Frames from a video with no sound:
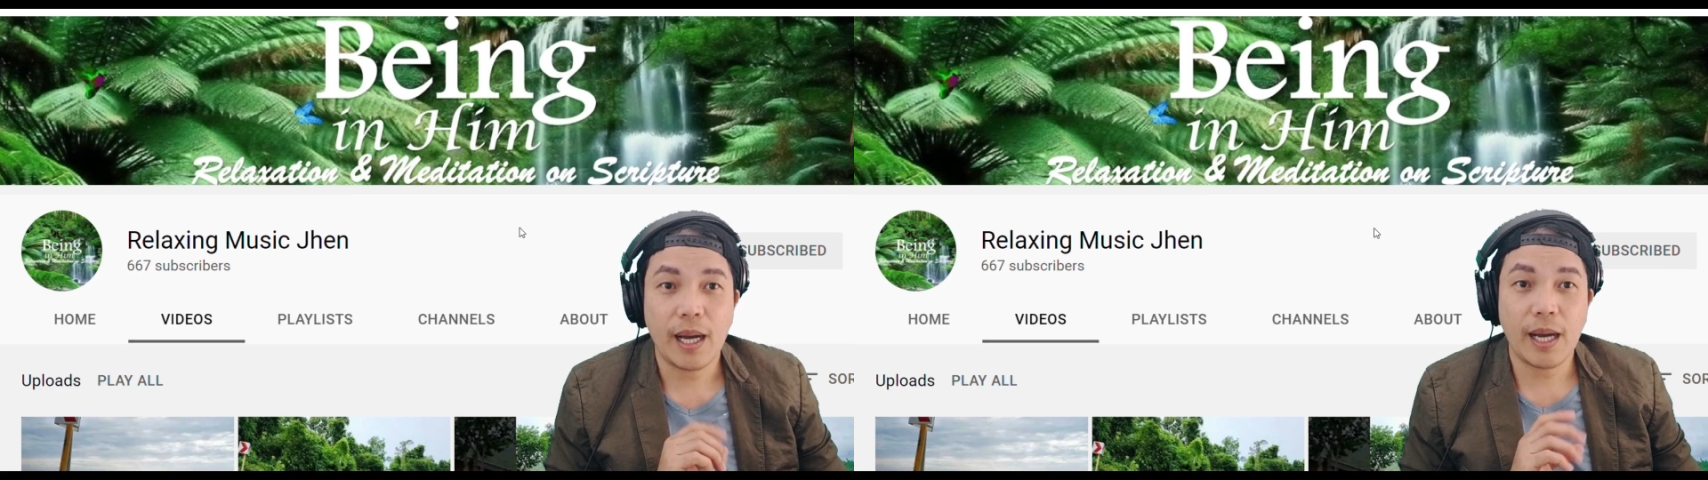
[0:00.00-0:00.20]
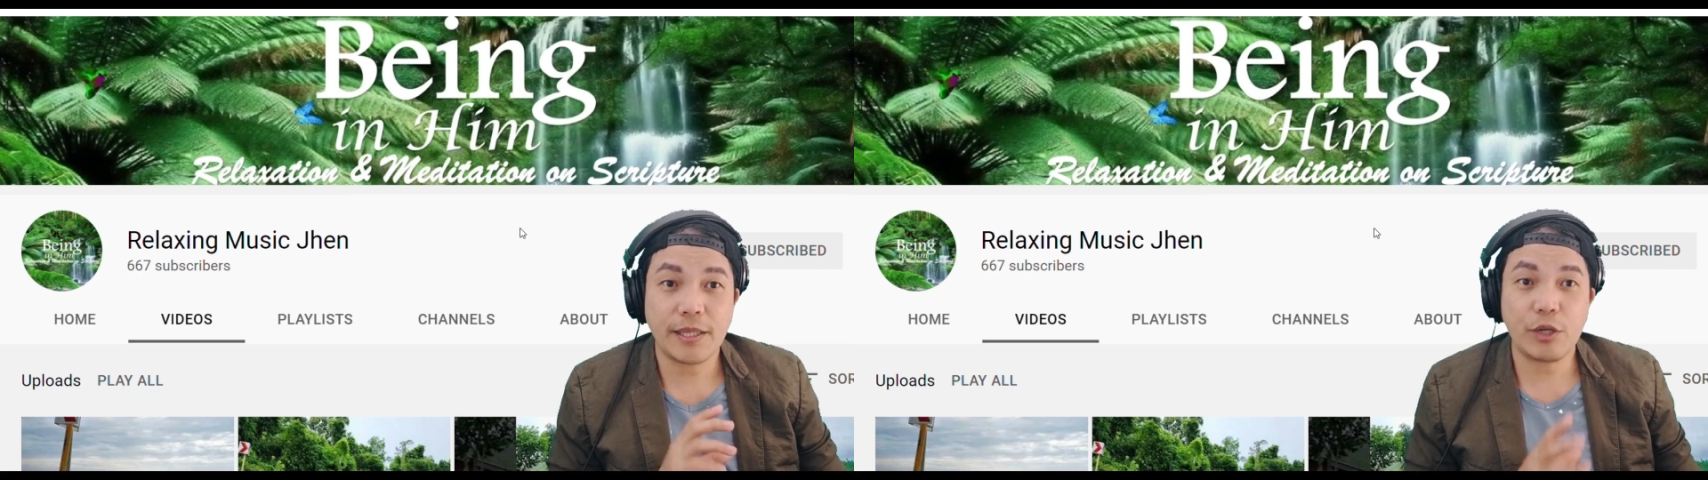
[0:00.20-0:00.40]

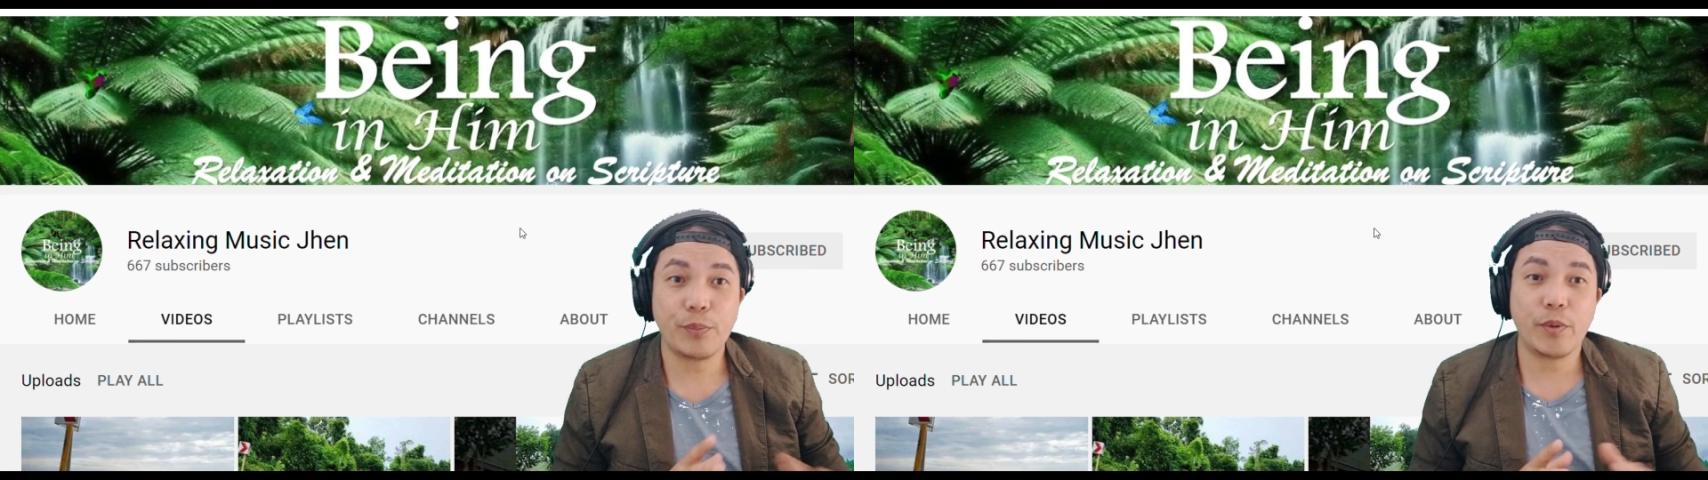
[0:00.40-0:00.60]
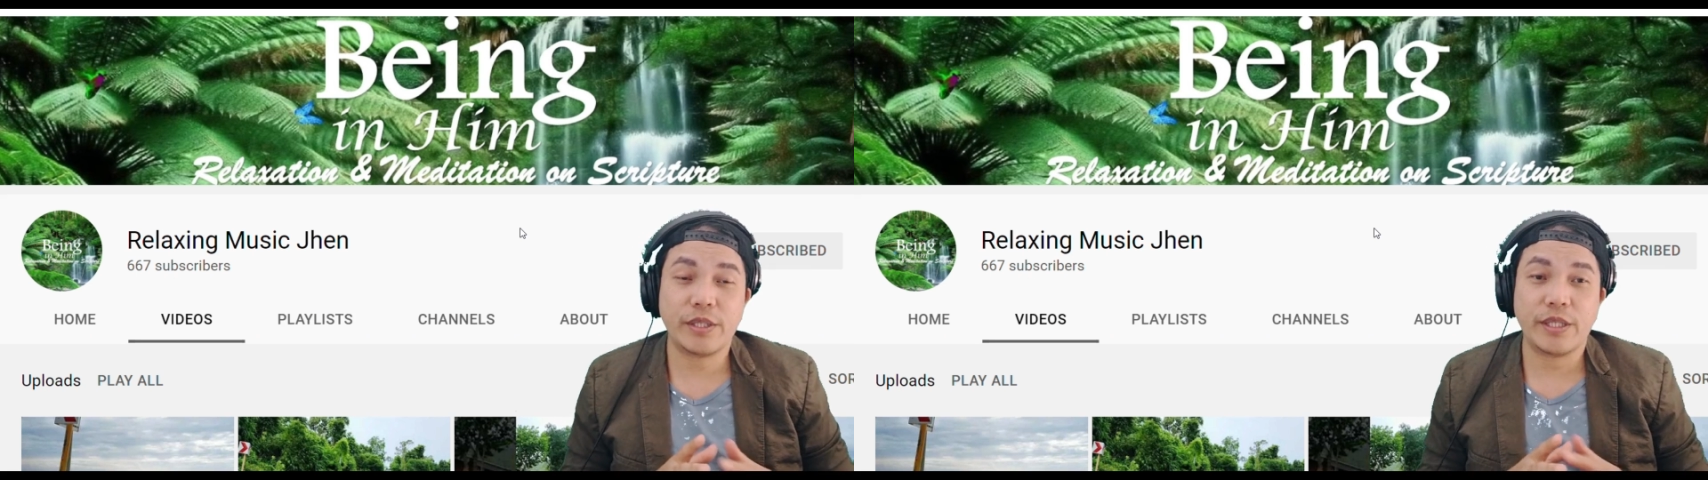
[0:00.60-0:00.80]
ang ate ko
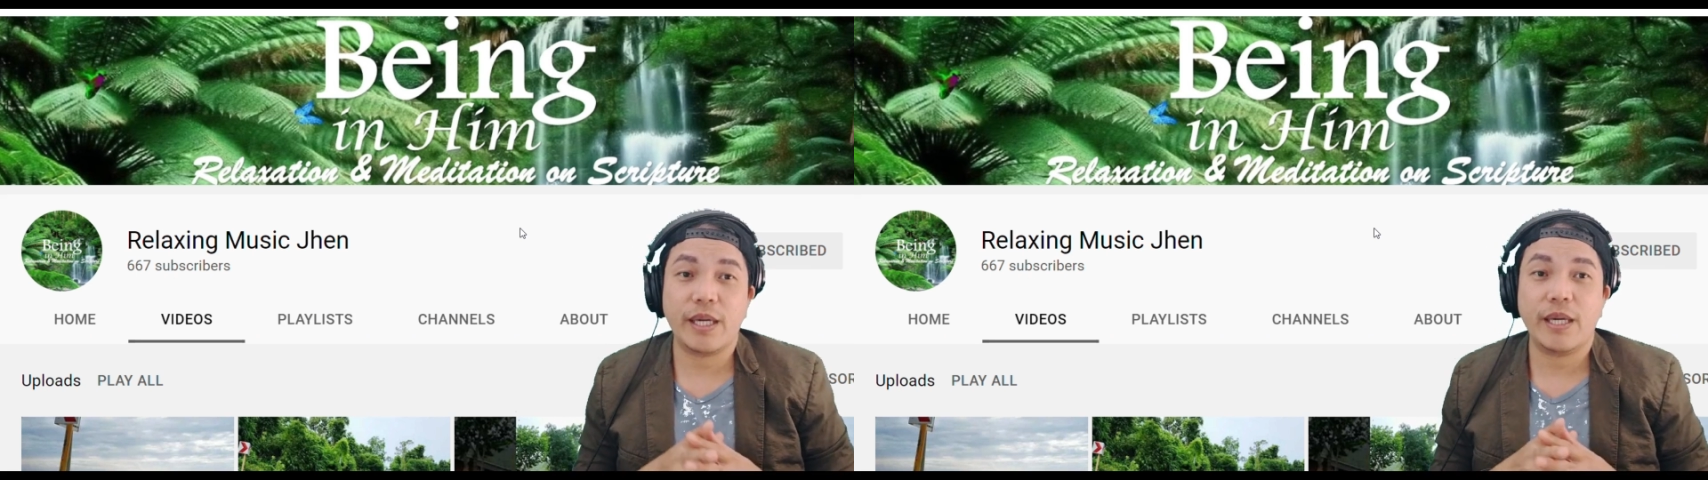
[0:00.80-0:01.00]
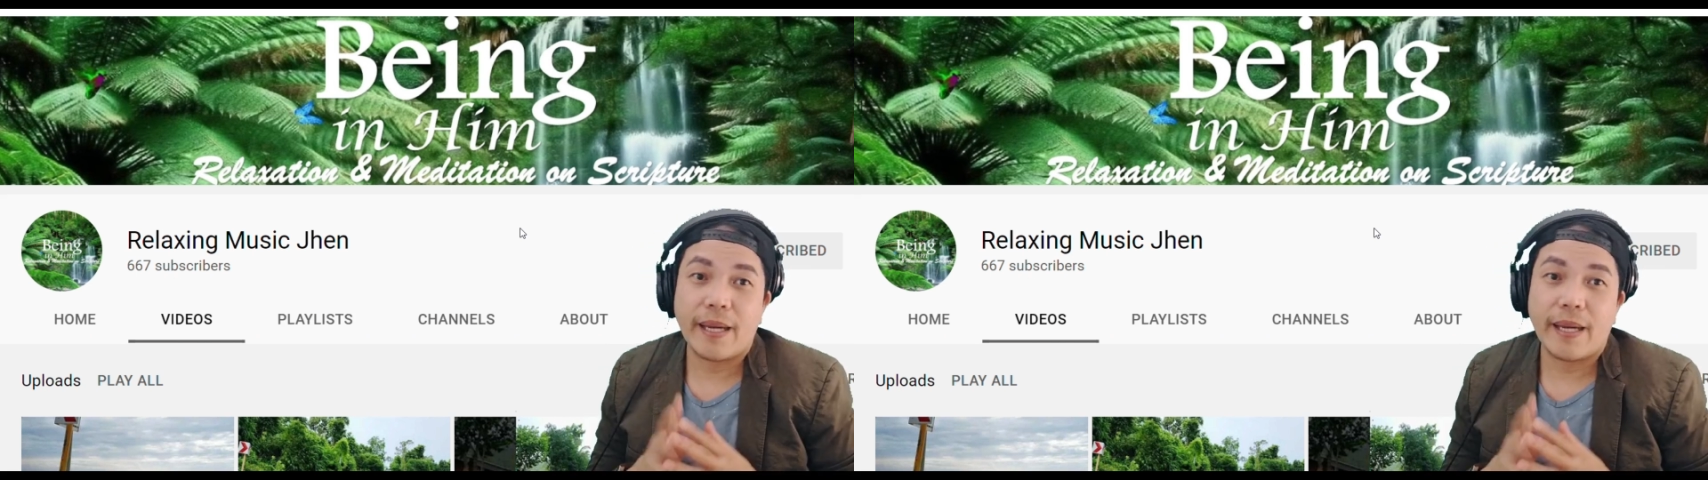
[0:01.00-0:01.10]
po kasi,